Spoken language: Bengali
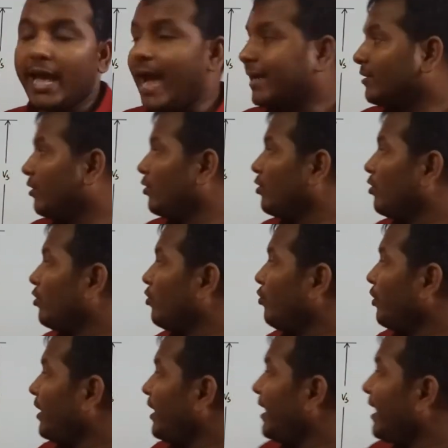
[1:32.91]
একটা লক্ষ্য করো
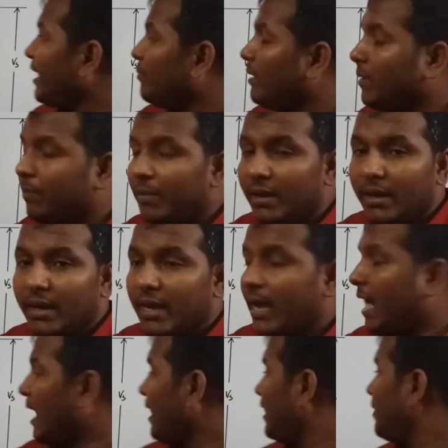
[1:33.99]
এখানে ভিপি
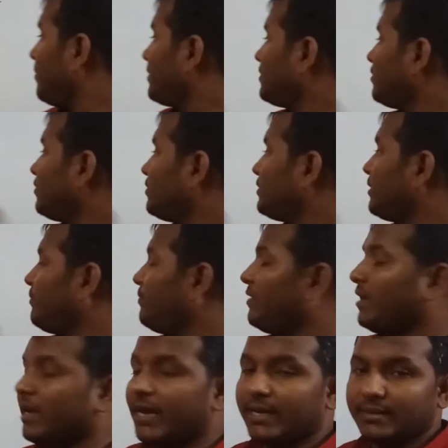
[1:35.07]
আর এই পাশে হচ্ছে
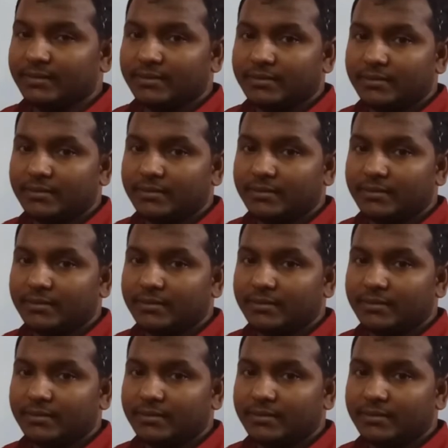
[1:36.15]
ভিএস